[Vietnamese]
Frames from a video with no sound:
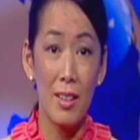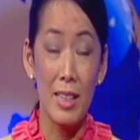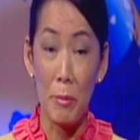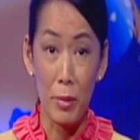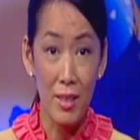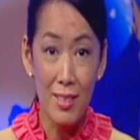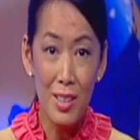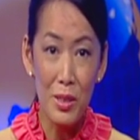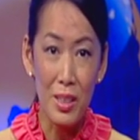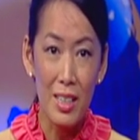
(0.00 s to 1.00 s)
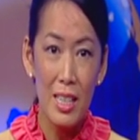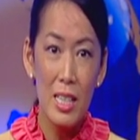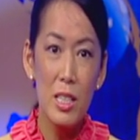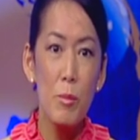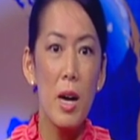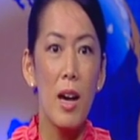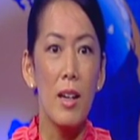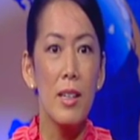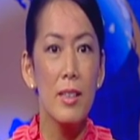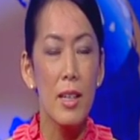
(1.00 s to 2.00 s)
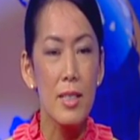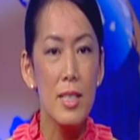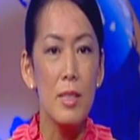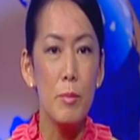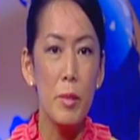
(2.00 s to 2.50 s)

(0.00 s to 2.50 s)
làm kính thôi nhưng mà thật sự